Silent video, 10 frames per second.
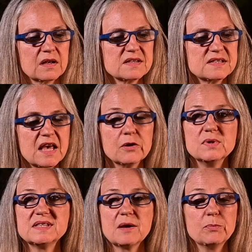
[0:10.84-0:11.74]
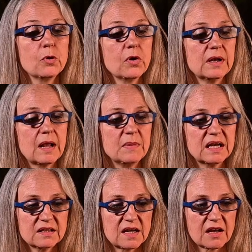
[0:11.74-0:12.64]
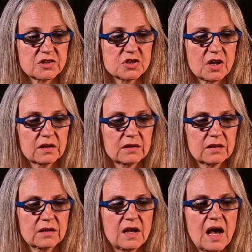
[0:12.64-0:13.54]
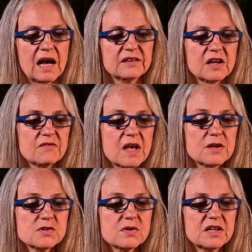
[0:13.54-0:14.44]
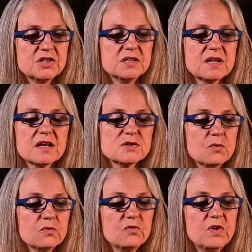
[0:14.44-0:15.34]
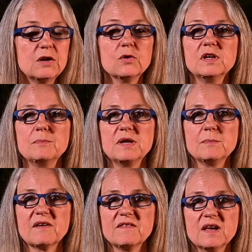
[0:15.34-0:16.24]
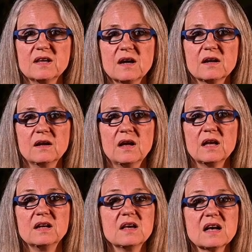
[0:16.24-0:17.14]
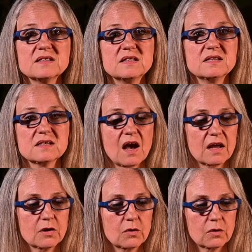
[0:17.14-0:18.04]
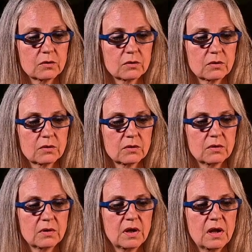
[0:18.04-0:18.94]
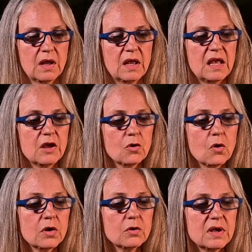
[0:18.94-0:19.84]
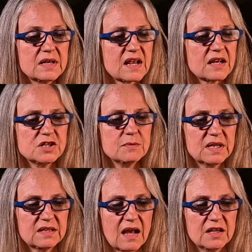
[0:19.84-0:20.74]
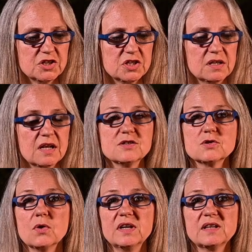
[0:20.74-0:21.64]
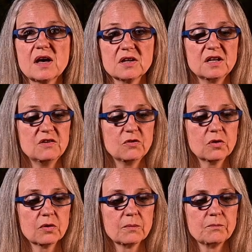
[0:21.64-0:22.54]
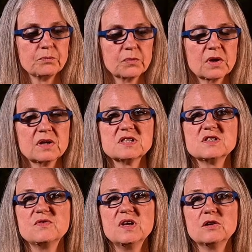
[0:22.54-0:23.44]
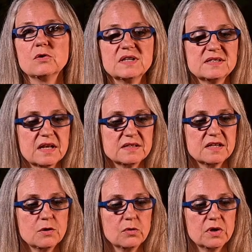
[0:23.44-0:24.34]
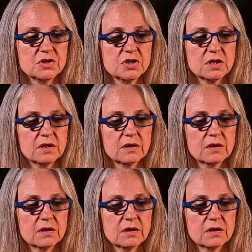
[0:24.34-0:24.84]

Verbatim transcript: Segui se poi la mia traccia. Attraverso la città su un filo di primavera e di gas di scarico. Ingoio i raggi metallici del sole tardivo. Sfido i sensi unici.